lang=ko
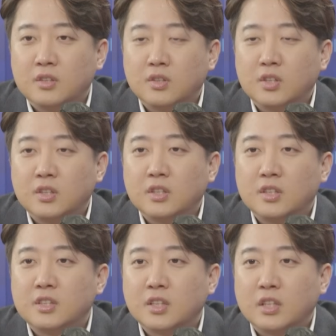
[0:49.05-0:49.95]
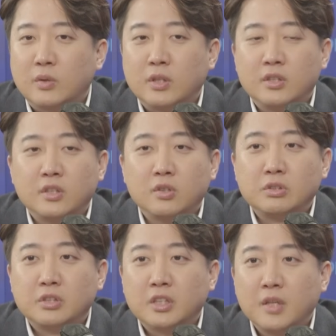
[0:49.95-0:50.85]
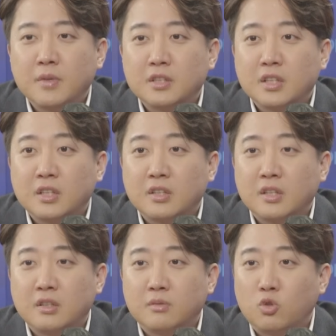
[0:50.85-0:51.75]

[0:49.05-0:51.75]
저한테 디스한다고 할 때 정치를 게임 같이 한다 이렇게 음.